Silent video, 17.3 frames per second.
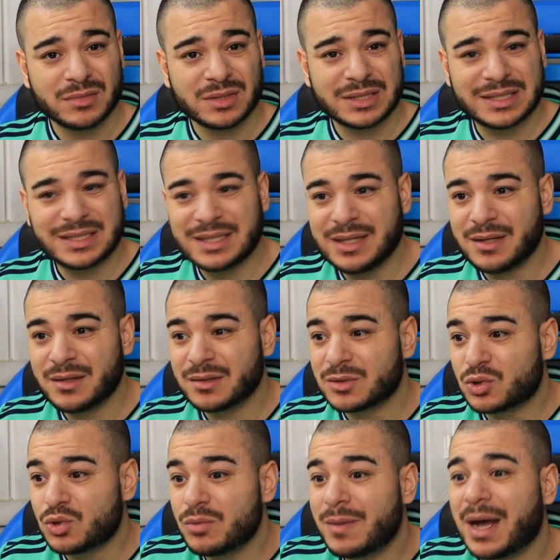c'est
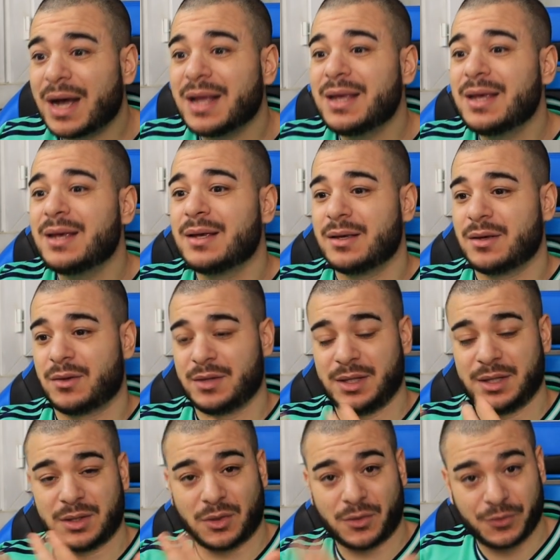se marier en
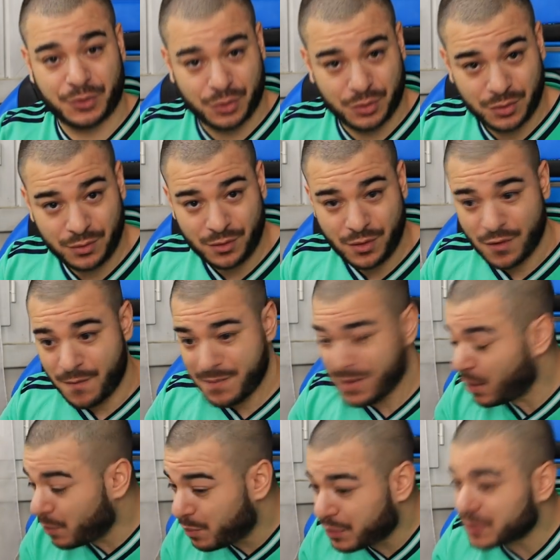étant deux,
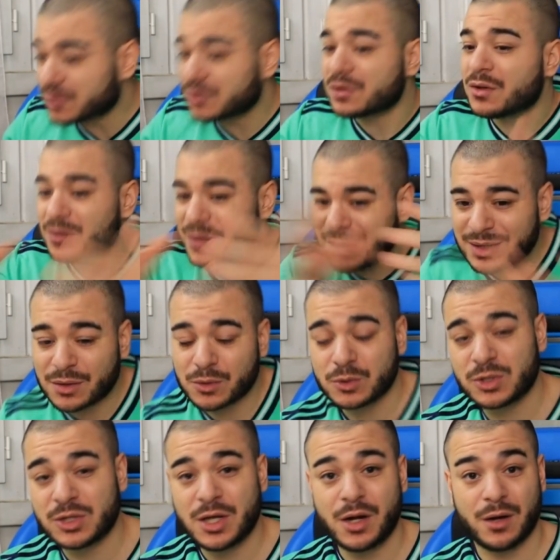mais en pensant
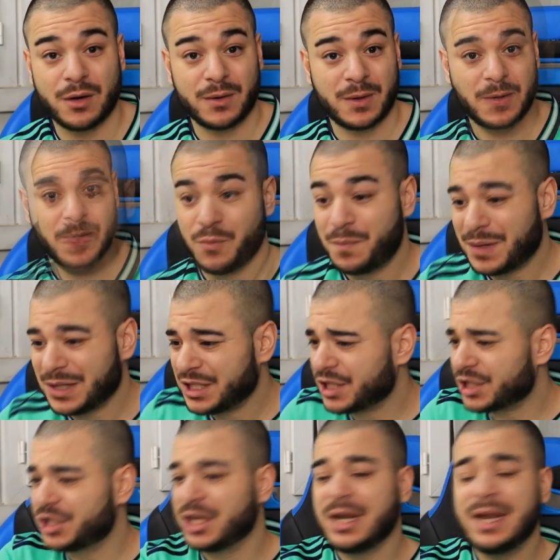être seul. Ne pas
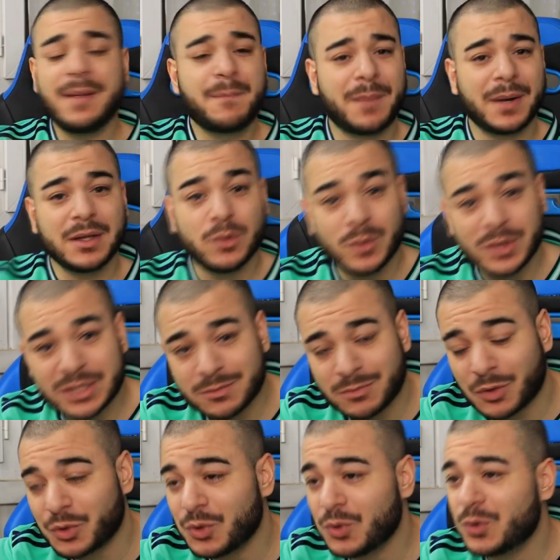chercher
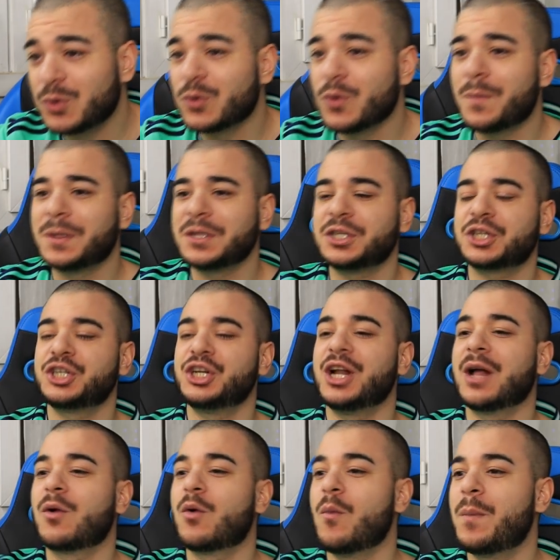l'épanouissement de l'autre, ne pas chercher
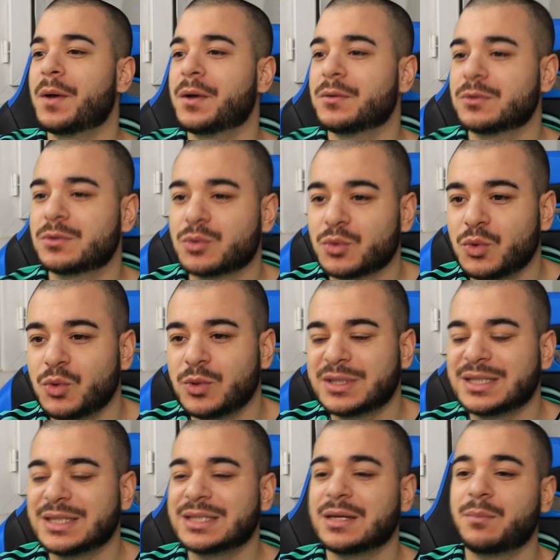la compréhension de
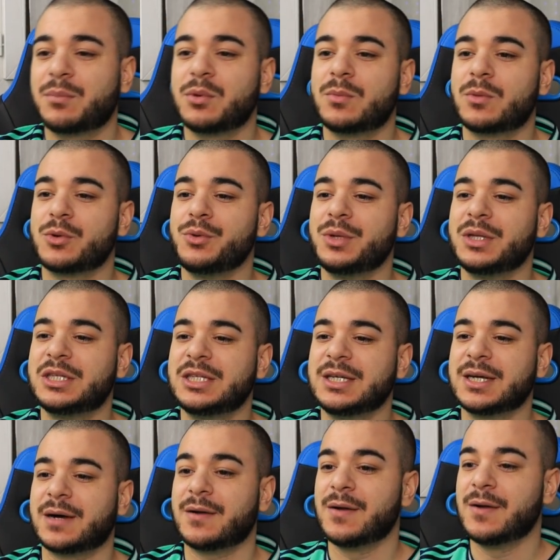l'autre, c'est simplement lui
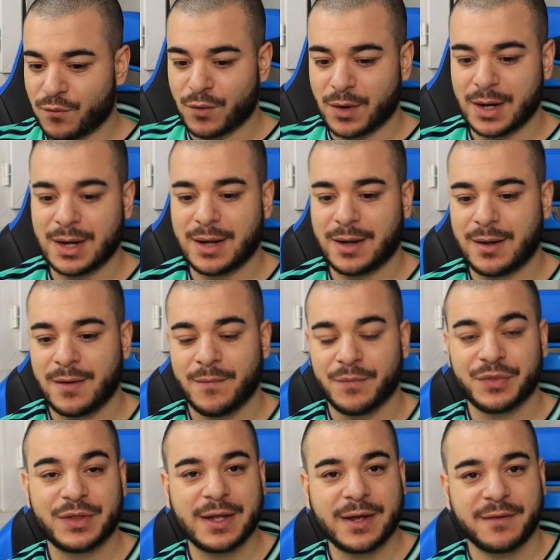dire, voilà,
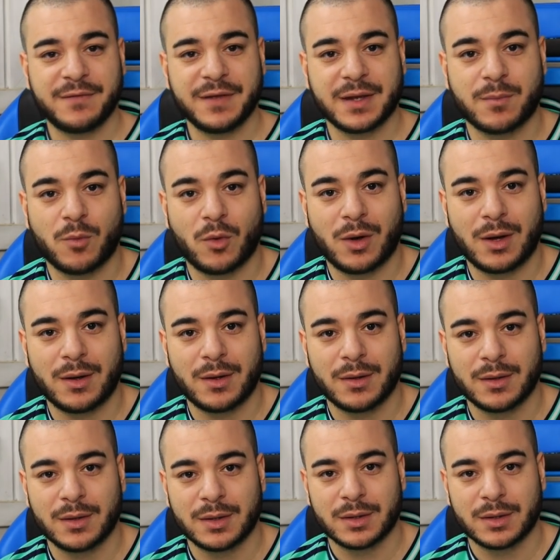t'es avec moi,